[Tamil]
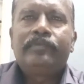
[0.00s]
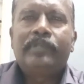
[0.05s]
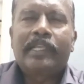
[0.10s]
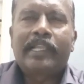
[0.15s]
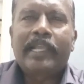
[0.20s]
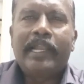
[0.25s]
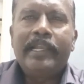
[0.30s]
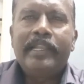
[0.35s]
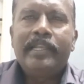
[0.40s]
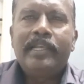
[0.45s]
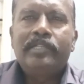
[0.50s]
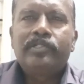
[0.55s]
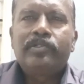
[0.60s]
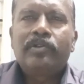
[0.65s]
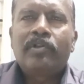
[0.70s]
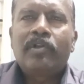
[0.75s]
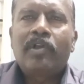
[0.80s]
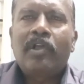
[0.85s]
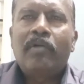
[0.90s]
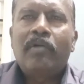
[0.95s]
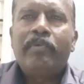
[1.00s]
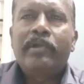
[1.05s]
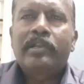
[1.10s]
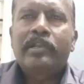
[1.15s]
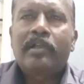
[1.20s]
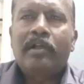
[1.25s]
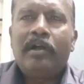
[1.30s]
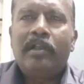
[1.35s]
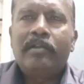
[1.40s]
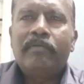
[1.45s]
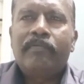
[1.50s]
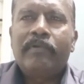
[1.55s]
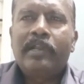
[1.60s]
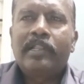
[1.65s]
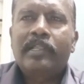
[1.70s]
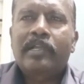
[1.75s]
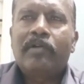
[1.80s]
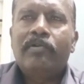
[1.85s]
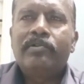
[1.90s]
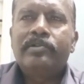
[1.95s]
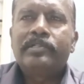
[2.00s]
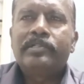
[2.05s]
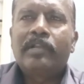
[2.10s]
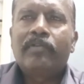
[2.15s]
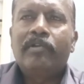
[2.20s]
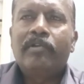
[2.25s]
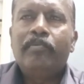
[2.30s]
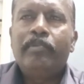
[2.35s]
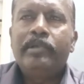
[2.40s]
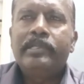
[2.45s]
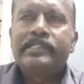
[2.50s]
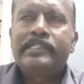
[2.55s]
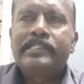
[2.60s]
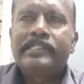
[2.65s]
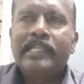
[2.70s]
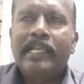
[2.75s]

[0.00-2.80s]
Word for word: த கேண்டிடேட்ஸ் ஹூ ஹவ் பின் கால்டு ஃபார் த கவுன்சிலிங் வில் பி